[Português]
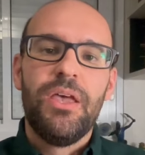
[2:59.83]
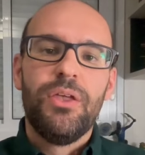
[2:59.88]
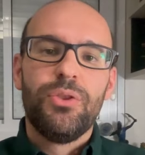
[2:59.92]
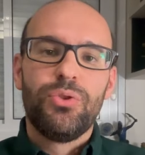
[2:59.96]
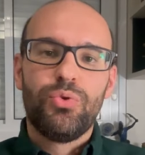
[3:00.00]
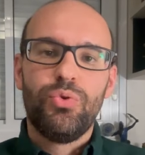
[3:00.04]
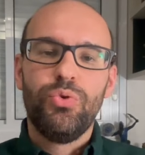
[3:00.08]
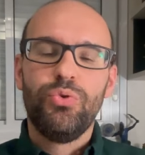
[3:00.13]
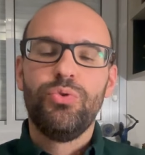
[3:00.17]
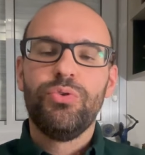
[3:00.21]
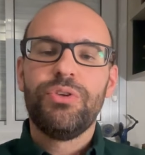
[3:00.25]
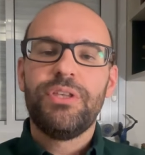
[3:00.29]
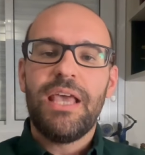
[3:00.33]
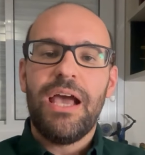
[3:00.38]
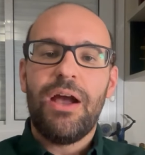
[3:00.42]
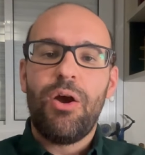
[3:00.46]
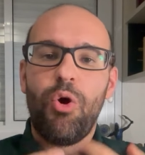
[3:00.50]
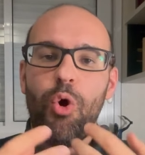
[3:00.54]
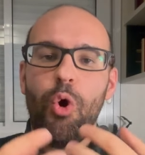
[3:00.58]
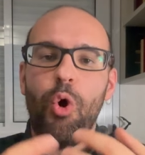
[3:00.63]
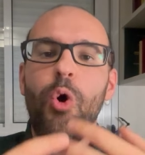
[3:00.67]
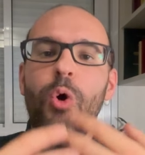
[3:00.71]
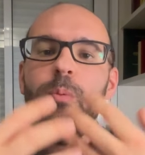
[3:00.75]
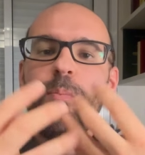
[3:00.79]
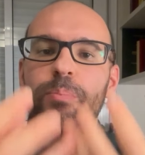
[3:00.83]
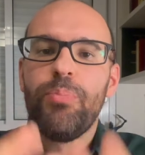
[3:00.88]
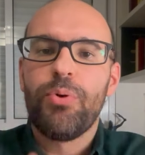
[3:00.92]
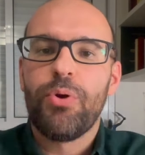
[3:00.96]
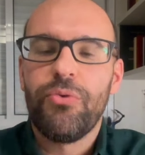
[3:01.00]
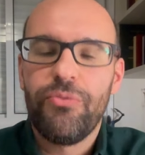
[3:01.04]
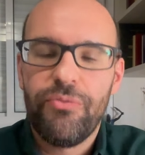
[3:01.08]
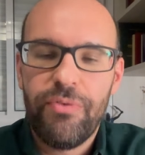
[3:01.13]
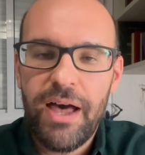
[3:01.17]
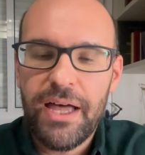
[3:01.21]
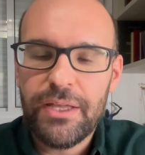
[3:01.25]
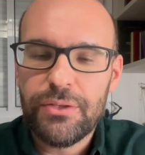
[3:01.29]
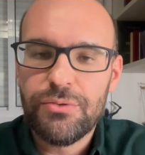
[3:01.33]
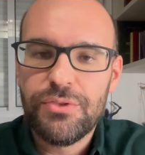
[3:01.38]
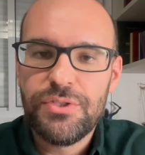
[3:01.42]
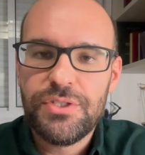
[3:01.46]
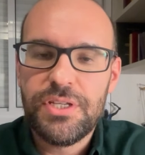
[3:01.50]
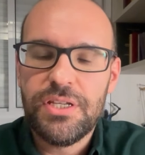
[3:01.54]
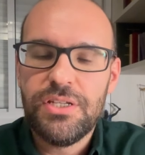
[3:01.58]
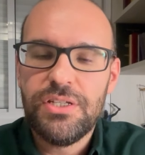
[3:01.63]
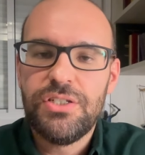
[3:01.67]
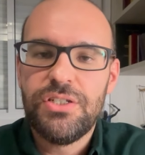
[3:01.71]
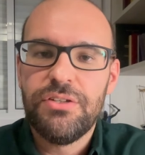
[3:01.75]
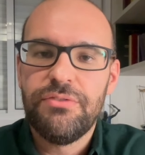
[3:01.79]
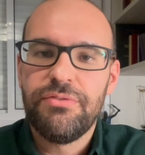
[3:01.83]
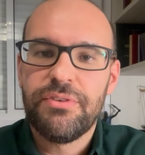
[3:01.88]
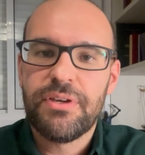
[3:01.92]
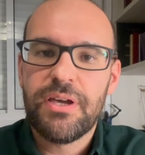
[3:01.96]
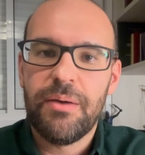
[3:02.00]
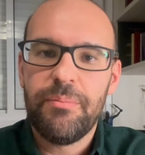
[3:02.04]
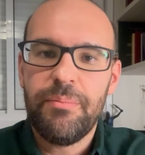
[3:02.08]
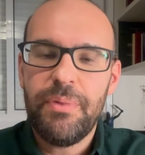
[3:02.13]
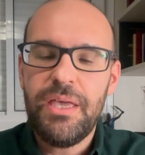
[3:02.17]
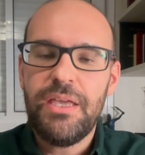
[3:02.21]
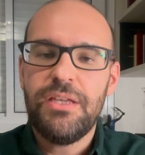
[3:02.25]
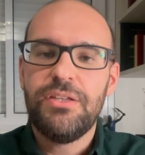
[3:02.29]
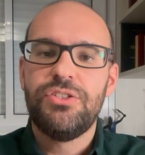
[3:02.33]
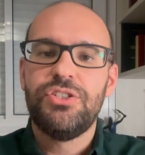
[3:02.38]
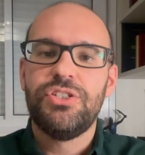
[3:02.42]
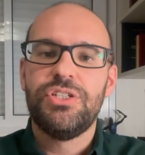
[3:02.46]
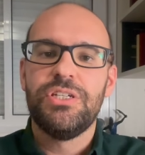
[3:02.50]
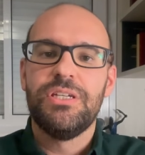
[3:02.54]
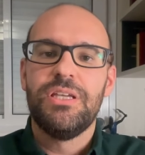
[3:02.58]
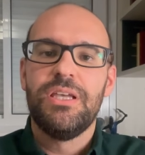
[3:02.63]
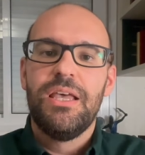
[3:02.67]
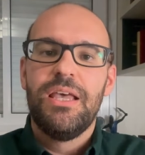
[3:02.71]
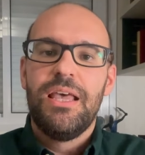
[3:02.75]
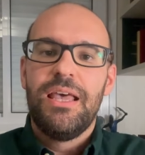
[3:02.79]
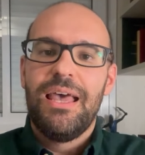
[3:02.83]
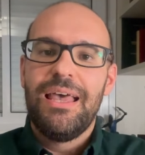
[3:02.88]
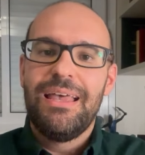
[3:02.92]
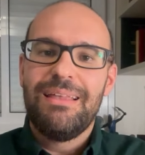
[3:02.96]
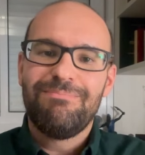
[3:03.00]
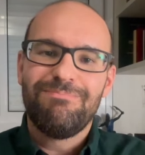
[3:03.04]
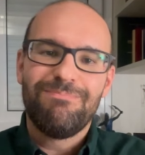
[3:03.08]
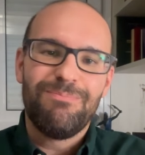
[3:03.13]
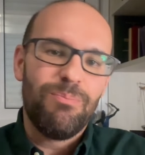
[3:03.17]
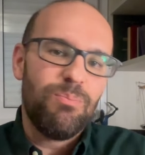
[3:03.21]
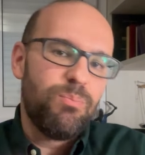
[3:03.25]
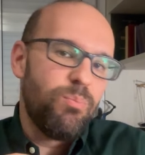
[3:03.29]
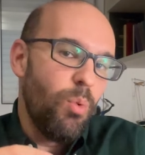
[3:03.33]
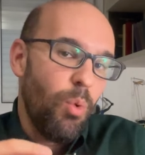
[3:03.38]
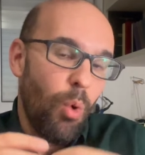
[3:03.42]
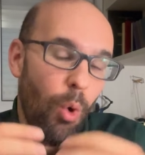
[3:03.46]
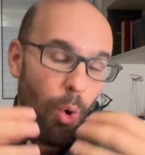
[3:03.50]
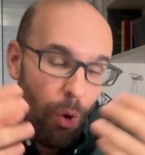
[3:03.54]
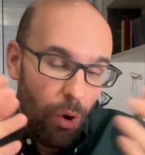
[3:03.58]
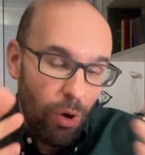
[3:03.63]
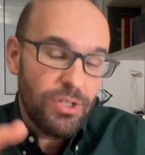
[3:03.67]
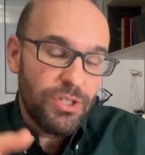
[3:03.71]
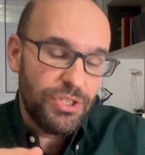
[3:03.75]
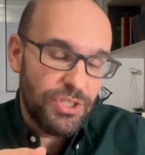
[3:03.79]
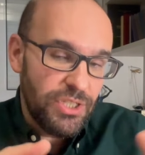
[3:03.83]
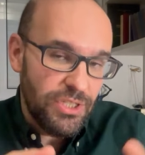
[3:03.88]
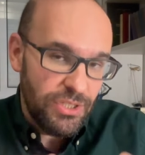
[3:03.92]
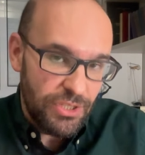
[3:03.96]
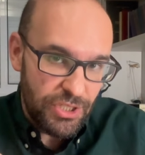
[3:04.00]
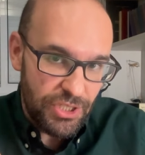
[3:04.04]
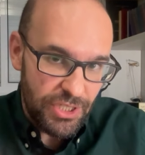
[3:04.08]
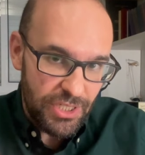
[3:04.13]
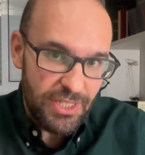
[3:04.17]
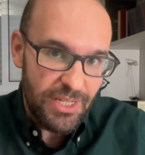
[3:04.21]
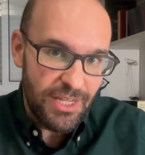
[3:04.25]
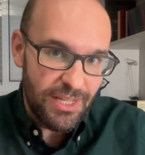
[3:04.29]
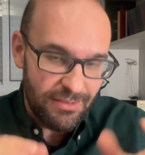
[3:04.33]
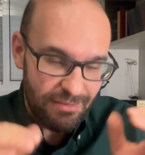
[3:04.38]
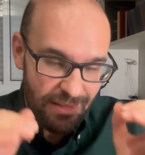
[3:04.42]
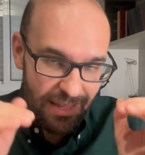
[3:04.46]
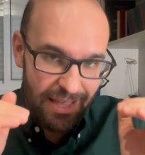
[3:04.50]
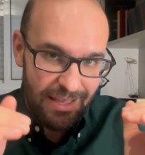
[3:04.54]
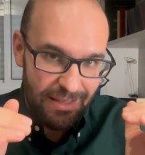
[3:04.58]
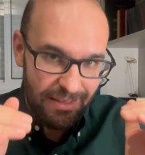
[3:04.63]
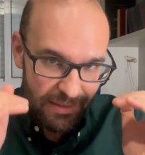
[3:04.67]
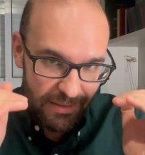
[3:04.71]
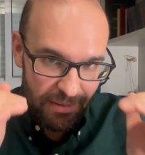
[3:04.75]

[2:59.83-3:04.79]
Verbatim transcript: tudo que é comprovado cientificamente, é, hoje em dia, né,